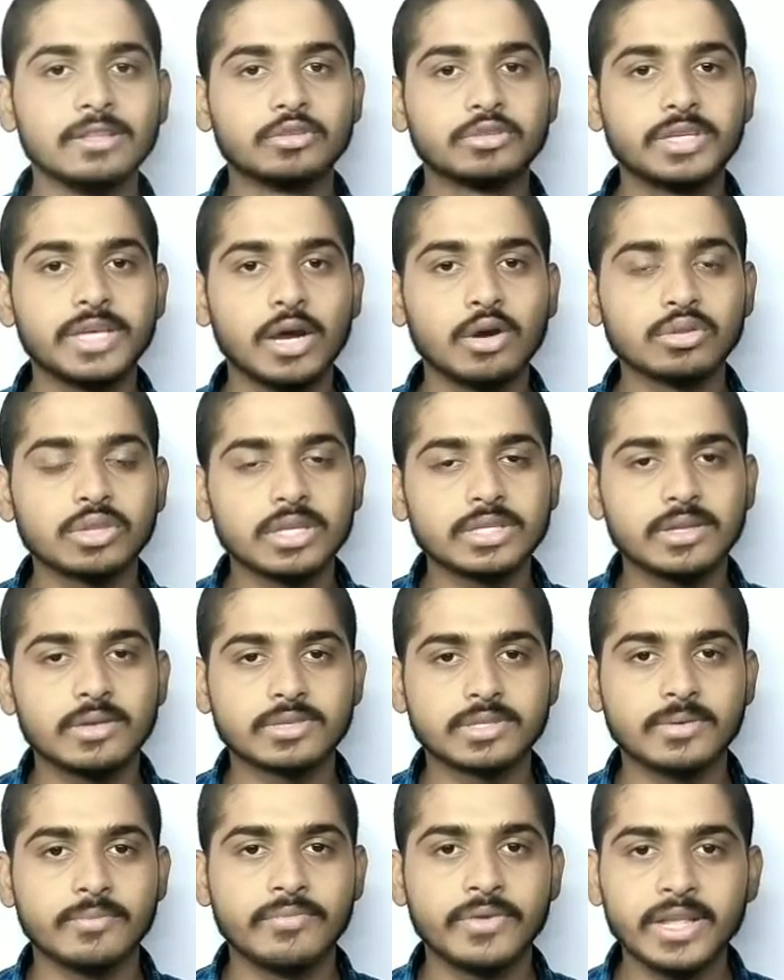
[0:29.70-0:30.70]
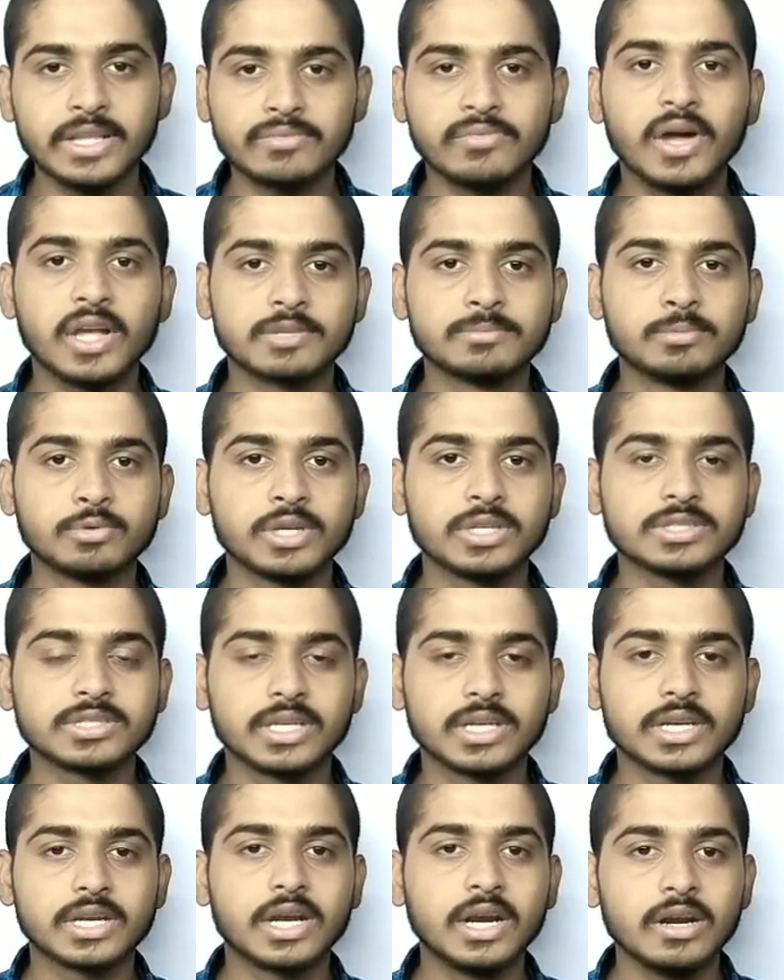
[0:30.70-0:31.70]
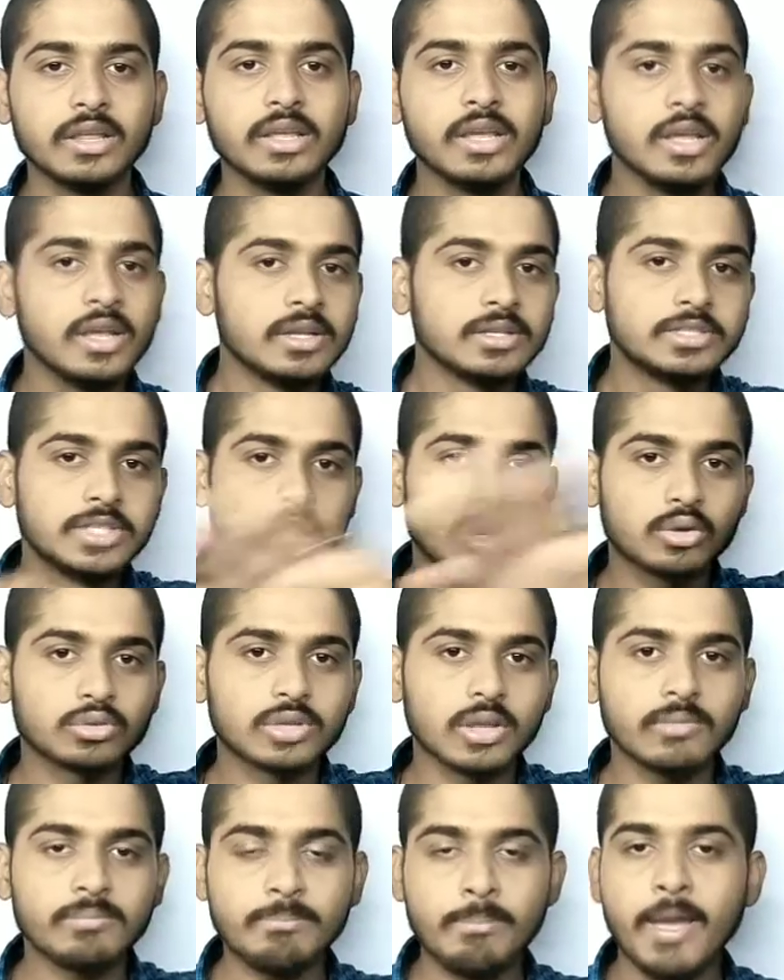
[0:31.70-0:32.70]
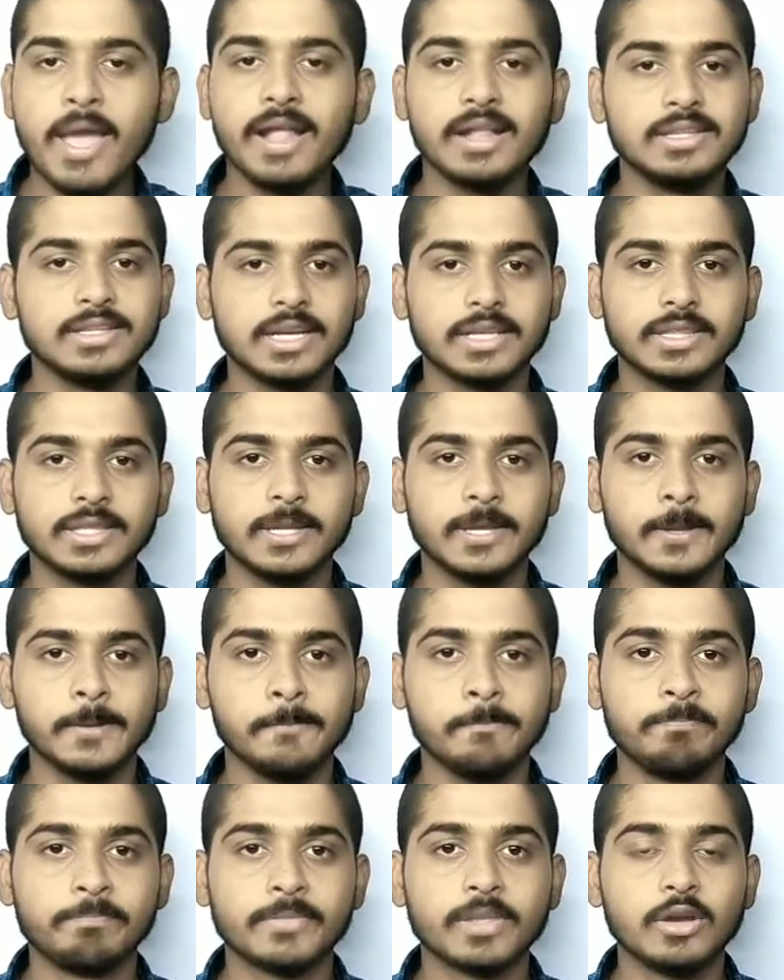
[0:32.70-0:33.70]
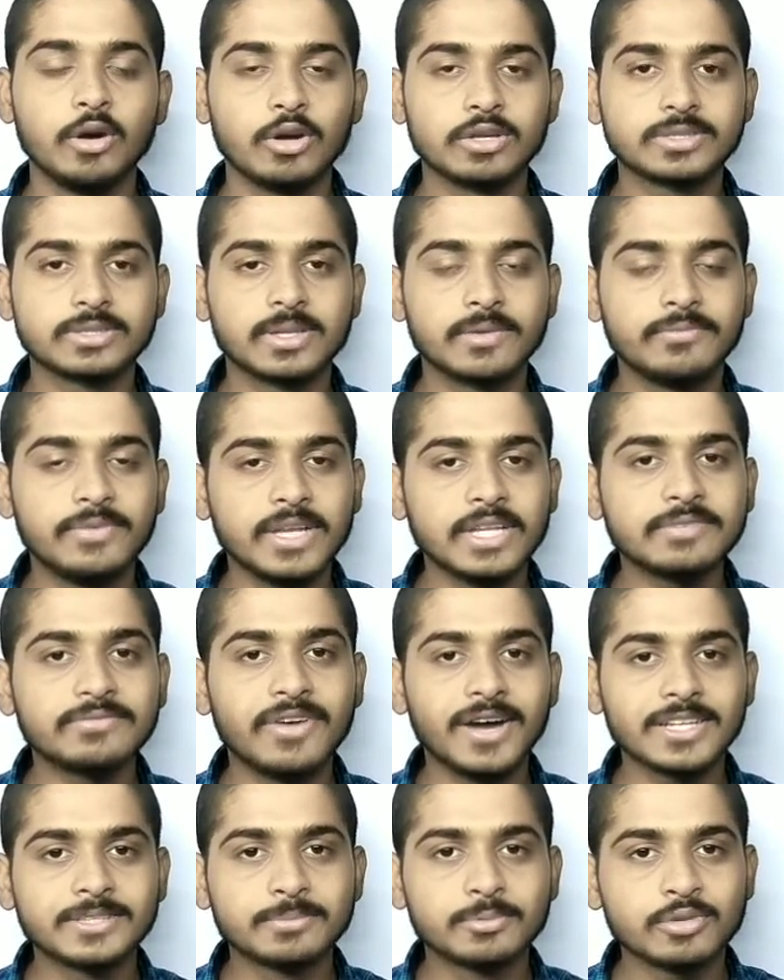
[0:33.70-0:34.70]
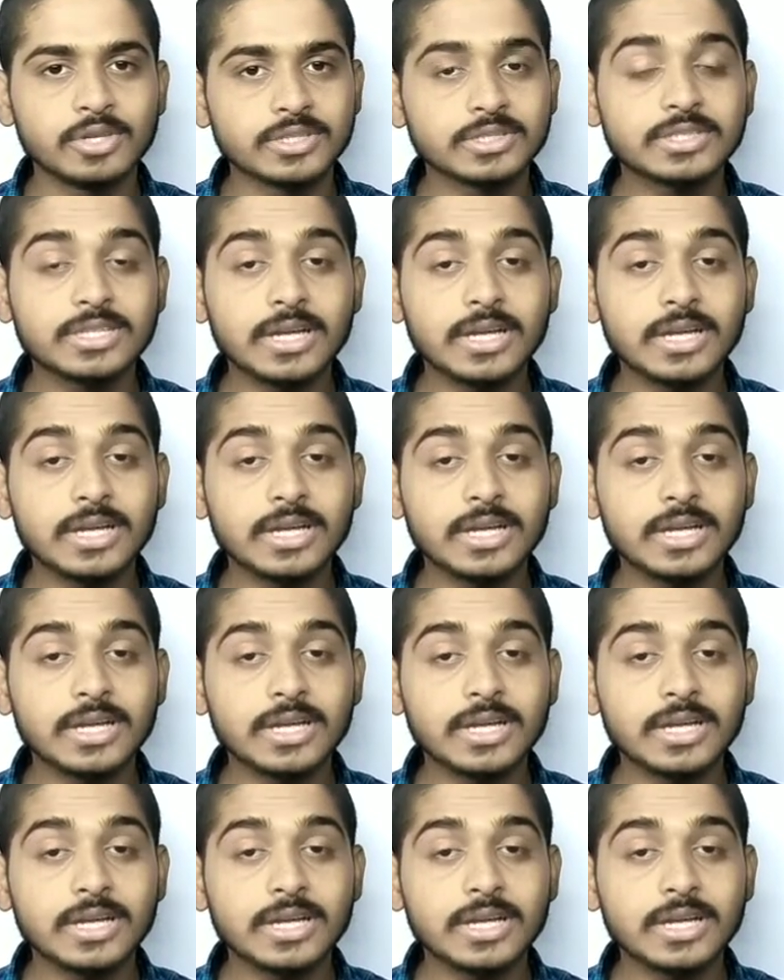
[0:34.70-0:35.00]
तो क्या होता है जब सफ़ेद फास्फोरस के कण चारों तरफ फैल जाते हैं और सफ़ेद फास्फोरस